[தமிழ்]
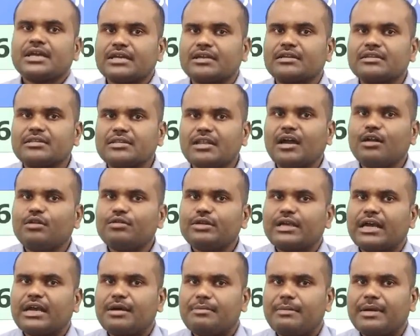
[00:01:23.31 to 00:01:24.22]
இருந்தாலும்
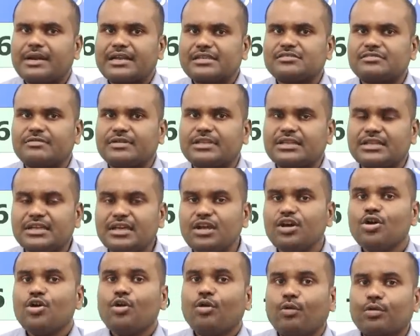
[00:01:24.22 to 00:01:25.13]
எங்கள் மனசு வந்து
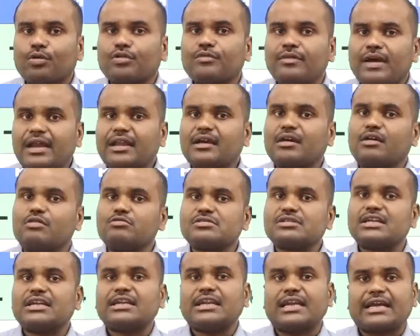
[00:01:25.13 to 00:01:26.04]
ஒருவேளை
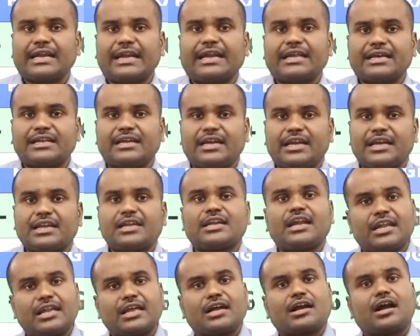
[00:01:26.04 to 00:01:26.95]
கவுன்சிலிங்கில் கிடைக்கலனா
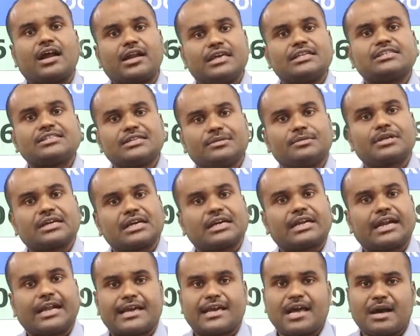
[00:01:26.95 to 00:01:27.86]
நல்ல காலேஜ்
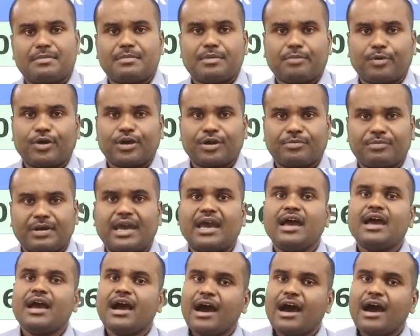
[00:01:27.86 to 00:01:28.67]
நம்மளுக்கு கிடைக்காம போயிருமே